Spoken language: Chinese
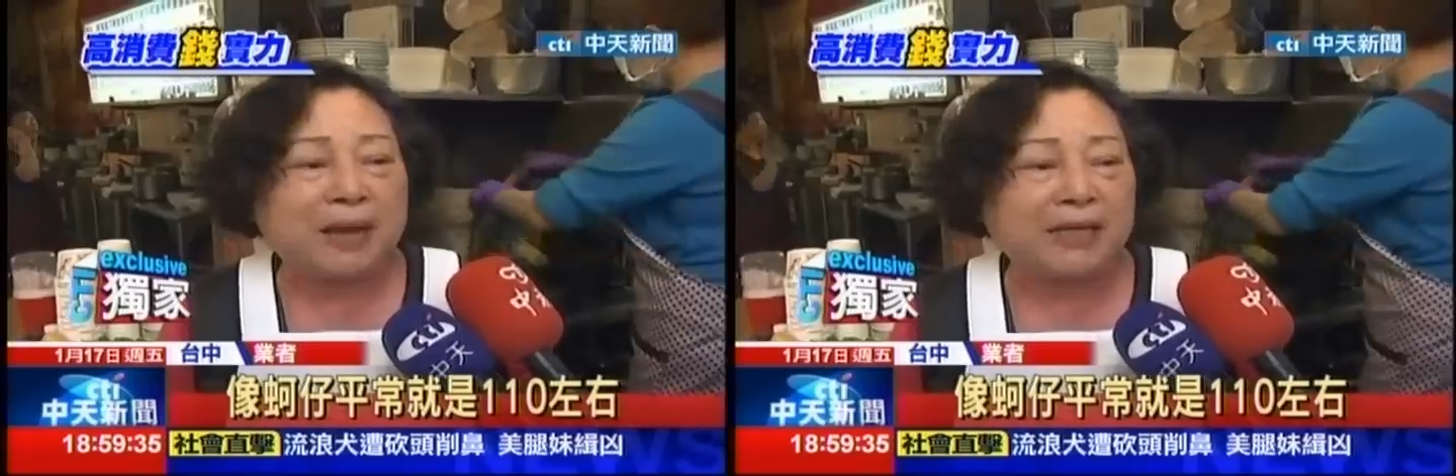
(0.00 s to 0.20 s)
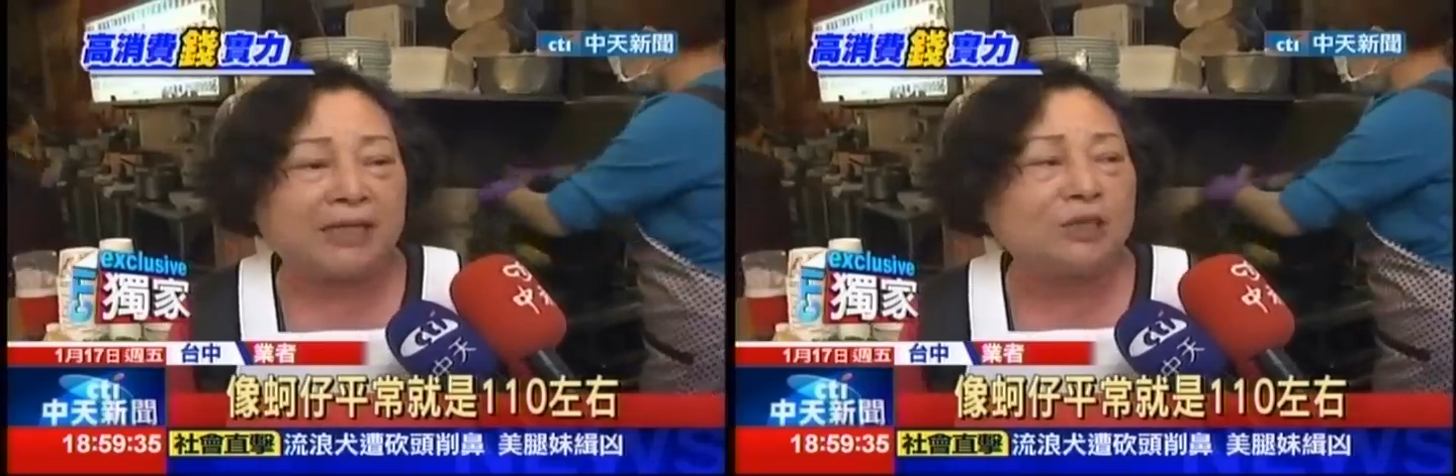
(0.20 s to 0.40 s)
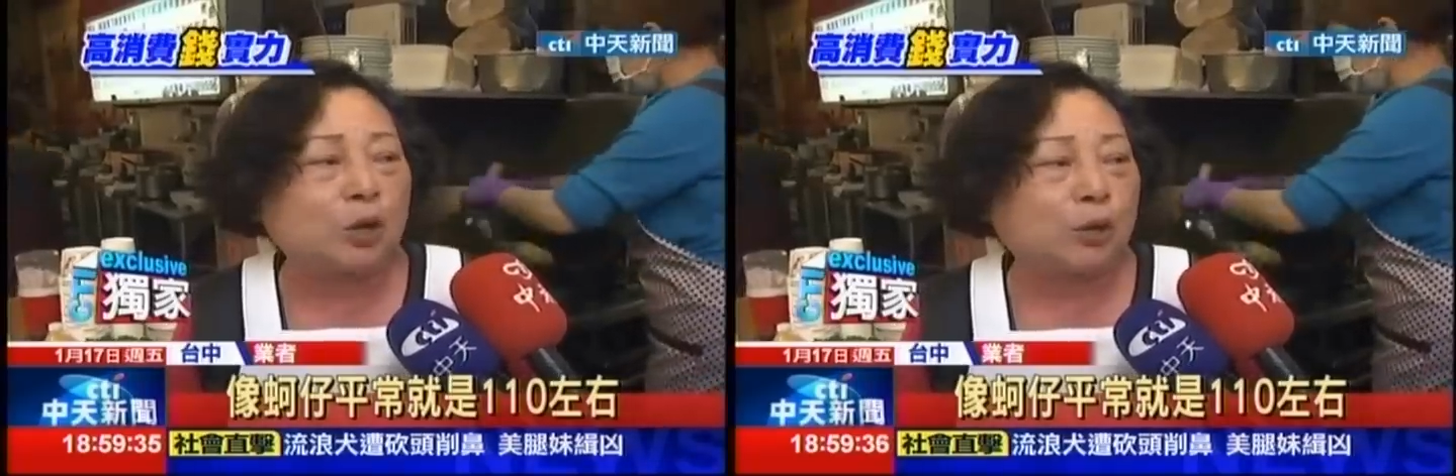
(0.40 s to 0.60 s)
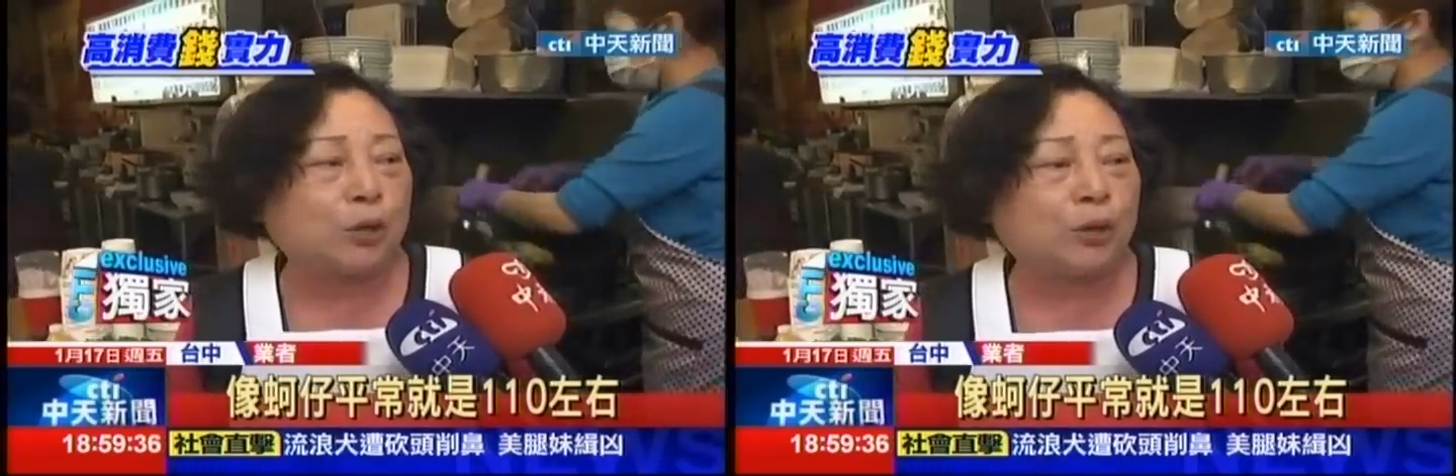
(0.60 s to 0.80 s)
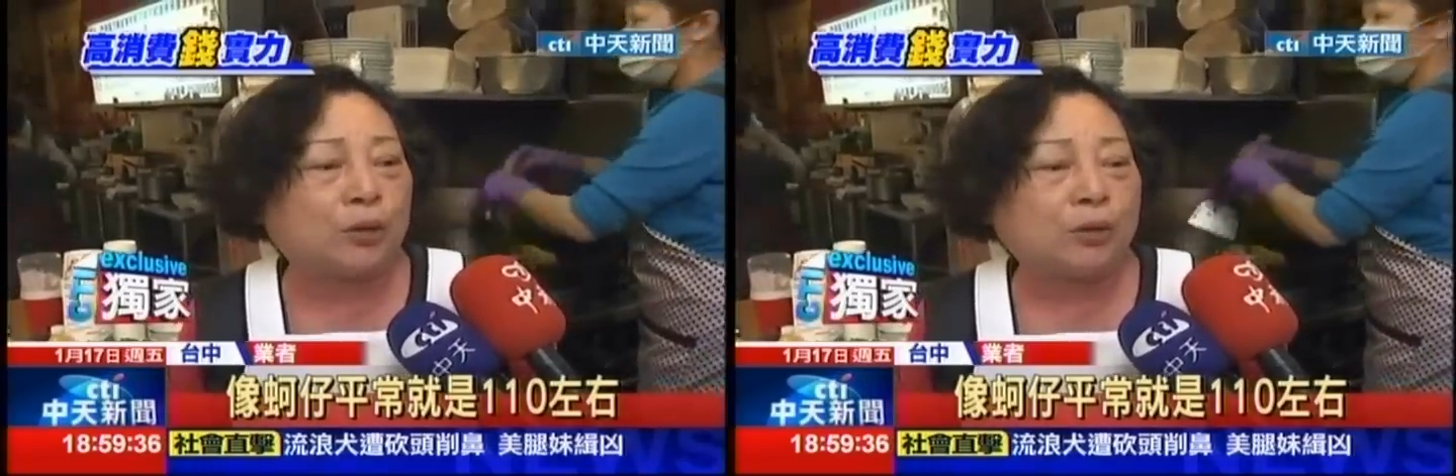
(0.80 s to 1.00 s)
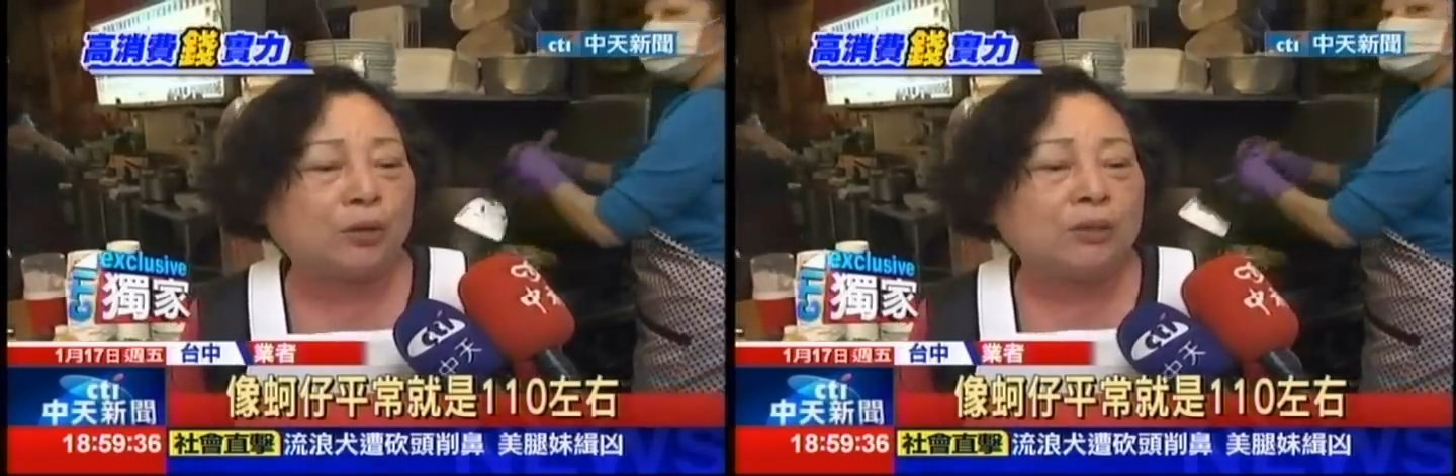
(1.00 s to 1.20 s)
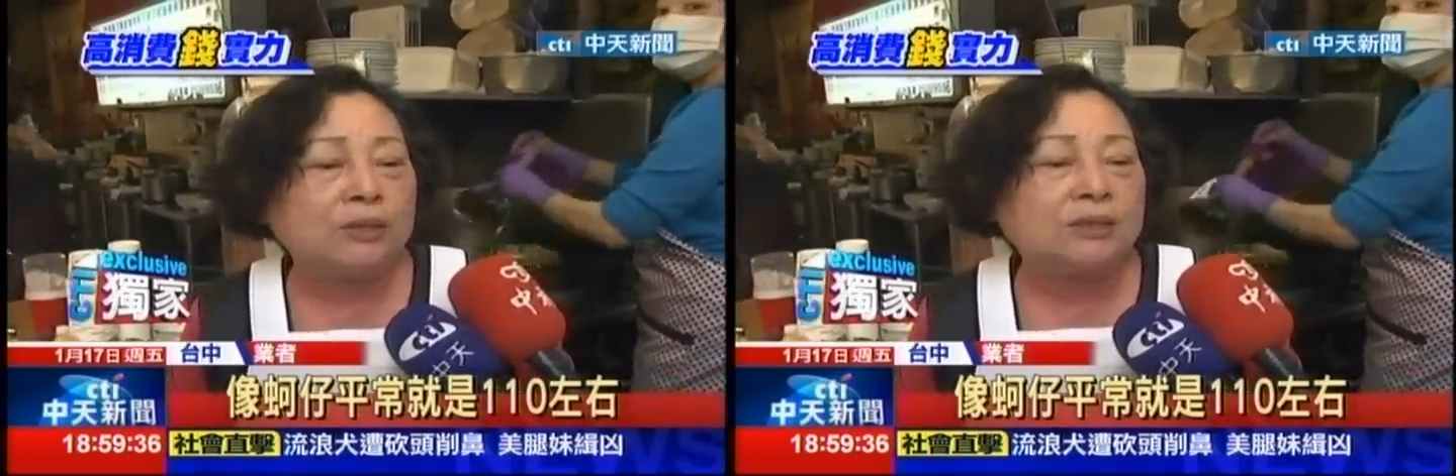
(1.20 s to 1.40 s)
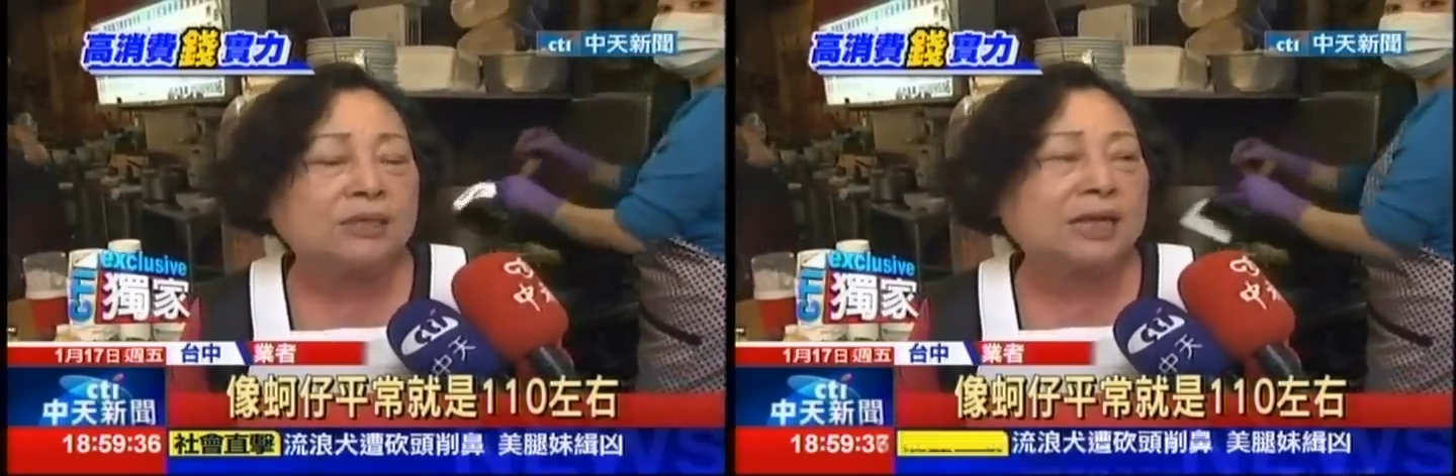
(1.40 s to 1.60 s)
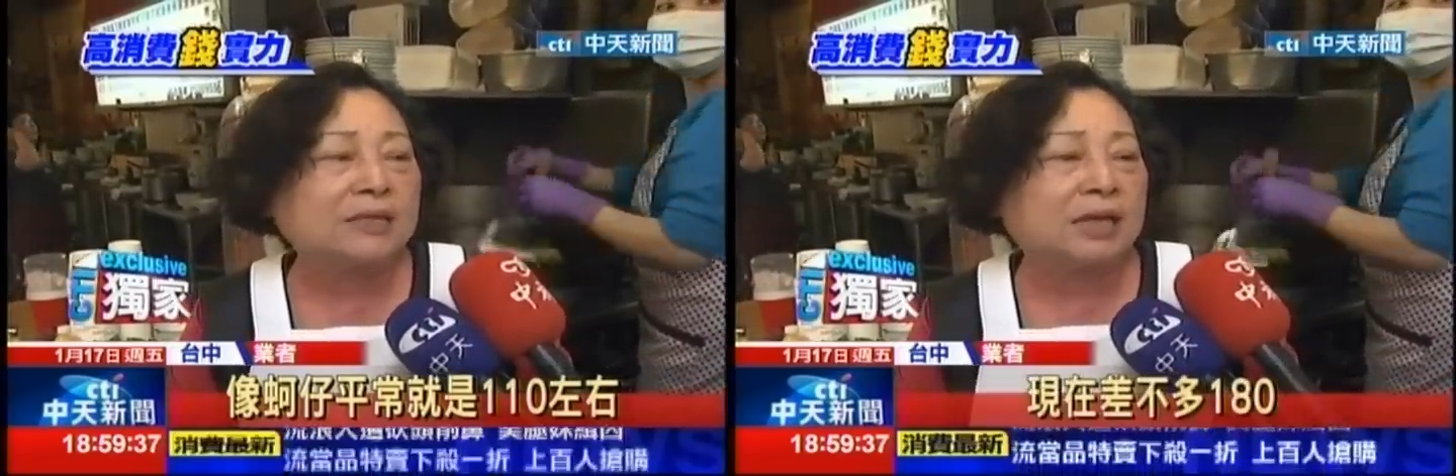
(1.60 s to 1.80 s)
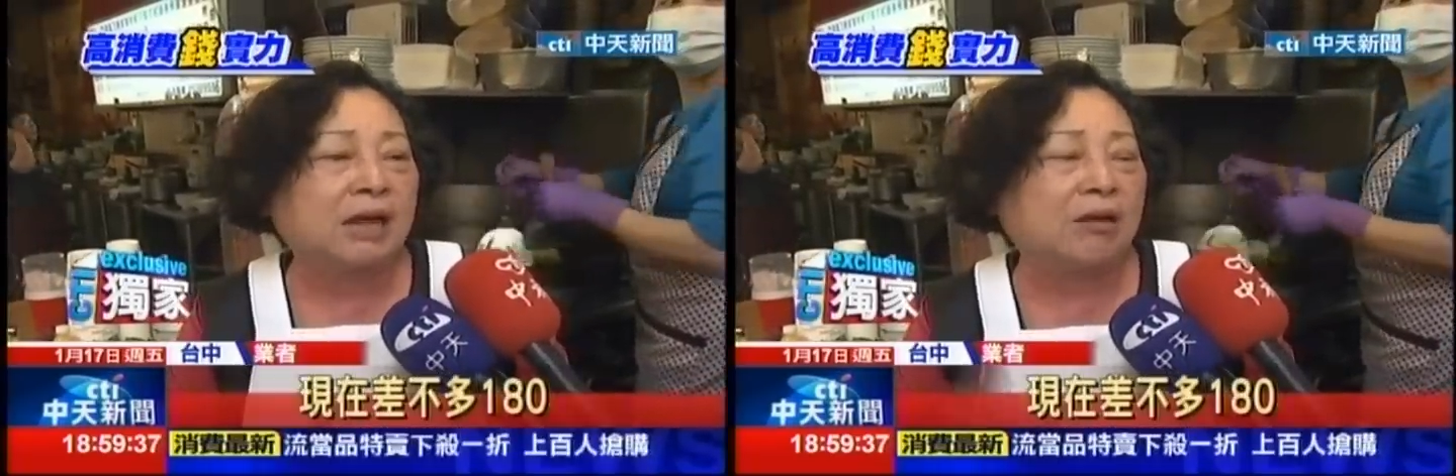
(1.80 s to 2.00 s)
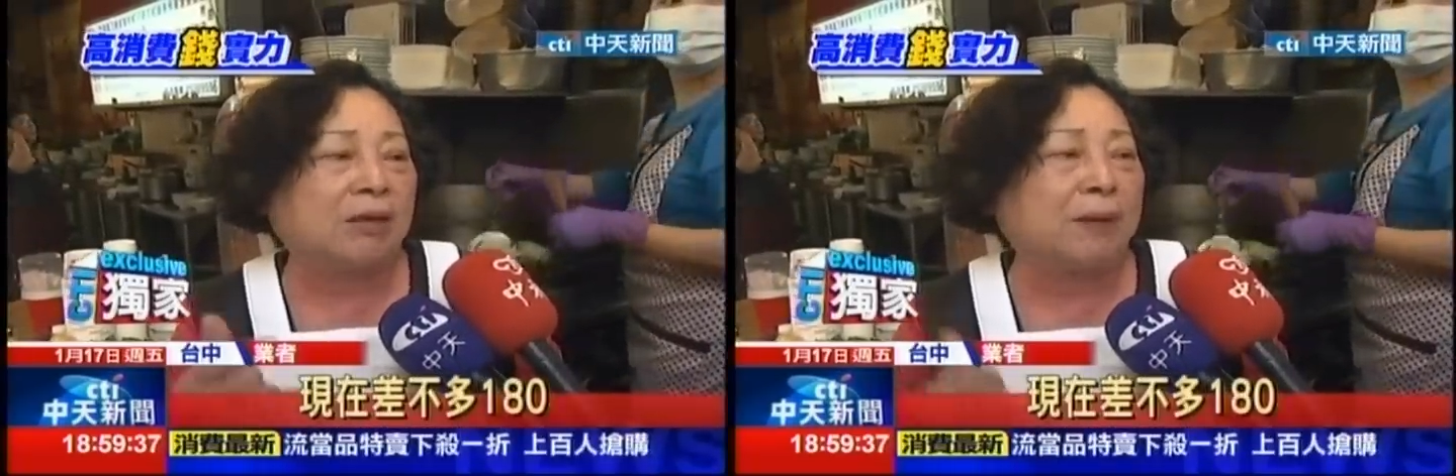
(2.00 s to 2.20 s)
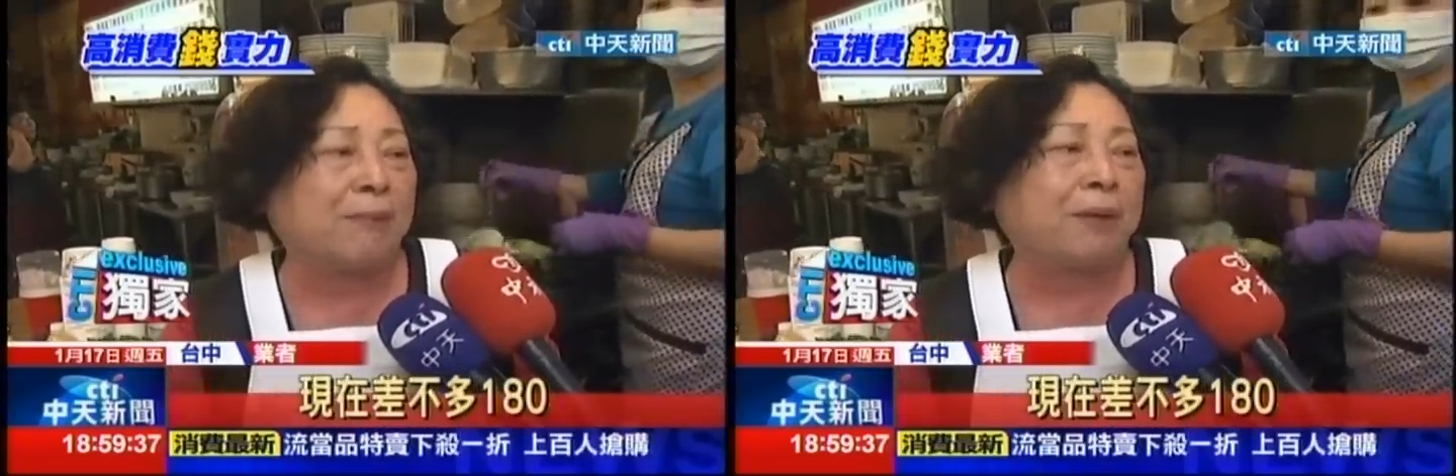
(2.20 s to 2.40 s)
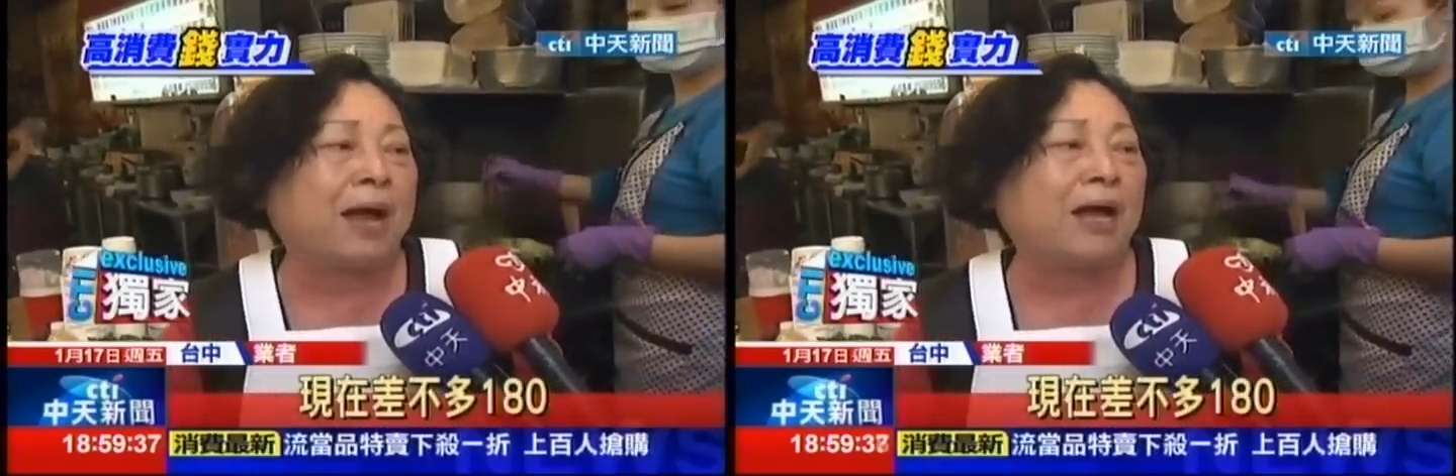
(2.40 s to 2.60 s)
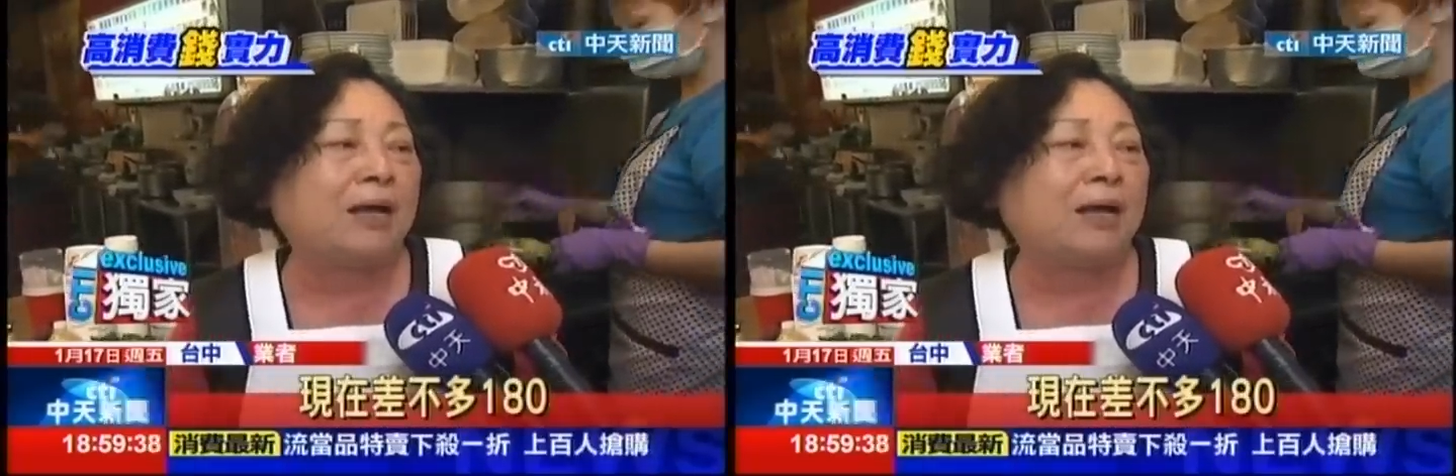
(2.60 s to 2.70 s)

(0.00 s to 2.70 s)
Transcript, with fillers: 百一左右，现在超一百八。